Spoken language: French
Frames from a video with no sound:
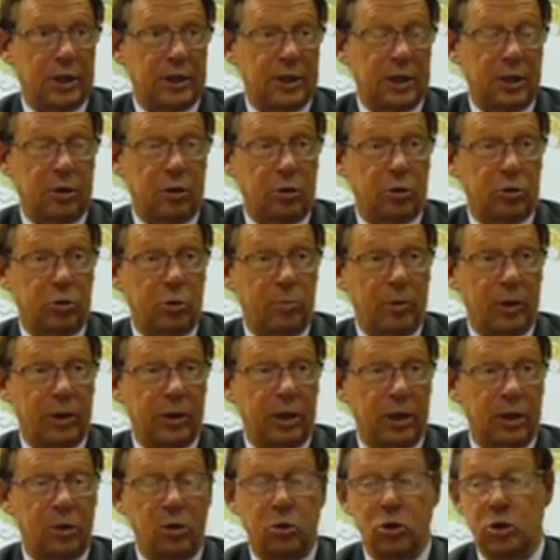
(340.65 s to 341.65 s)
et c'est dans le
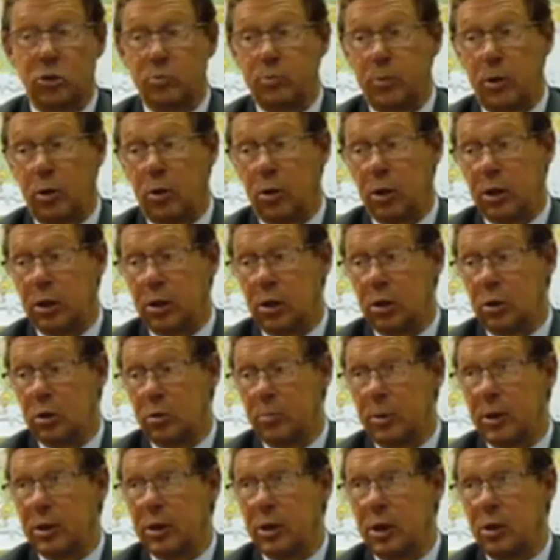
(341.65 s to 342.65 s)
domaine des transports et
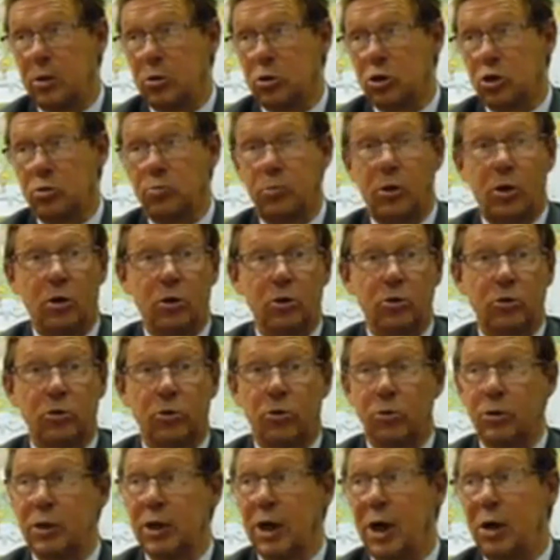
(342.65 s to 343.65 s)
dans le domaine des logements
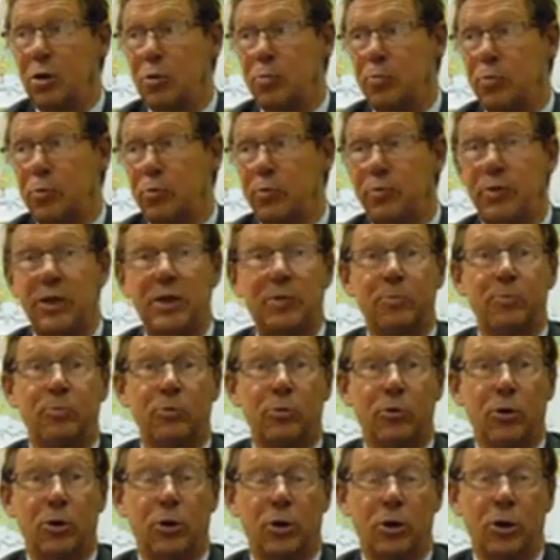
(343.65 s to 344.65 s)
que l'on ira le plus vite
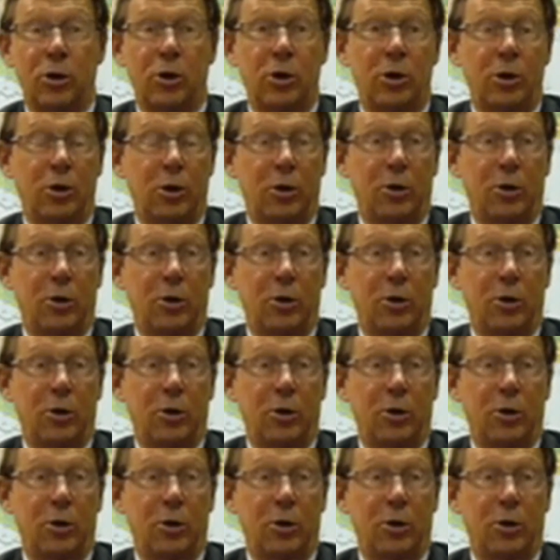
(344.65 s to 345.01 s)
pour euh,